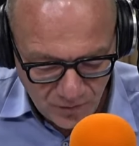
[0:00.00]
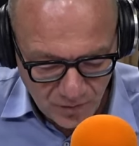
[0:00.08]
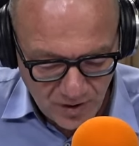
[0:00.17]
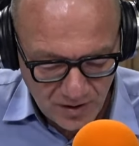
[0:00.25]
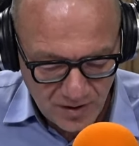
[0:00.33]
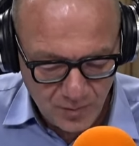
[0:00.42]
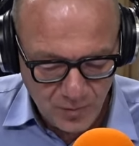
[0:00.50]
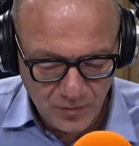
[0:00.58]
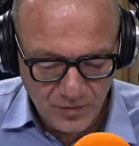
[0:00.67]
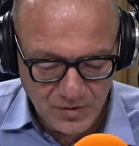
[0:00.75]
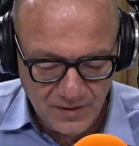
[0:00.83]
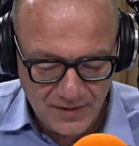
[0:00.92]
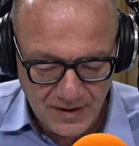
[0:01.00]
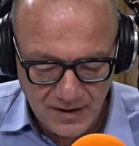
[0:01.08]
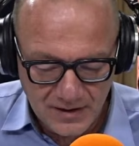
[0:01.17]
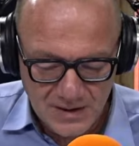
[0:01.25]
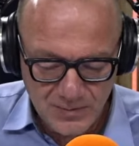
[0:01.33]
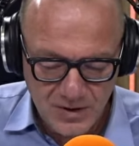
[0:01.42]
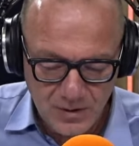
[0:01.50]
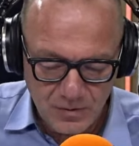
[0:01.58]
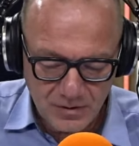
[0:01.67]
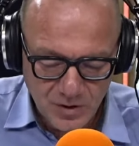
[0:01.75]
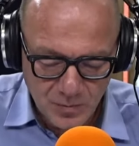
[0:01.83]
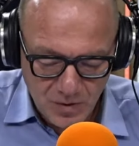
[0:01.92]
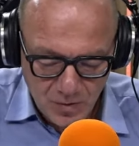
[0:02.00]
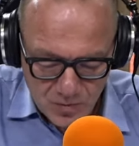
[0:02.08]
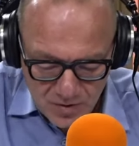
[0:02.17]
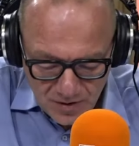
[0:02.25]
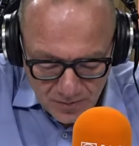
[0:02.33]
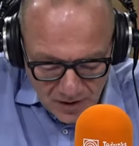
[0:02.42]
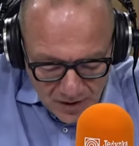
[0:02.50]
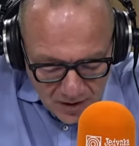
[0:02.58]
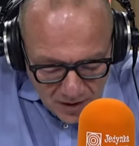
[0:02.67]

W., kiedy mówi, że Falenta sprzedał te taśmy ruskim?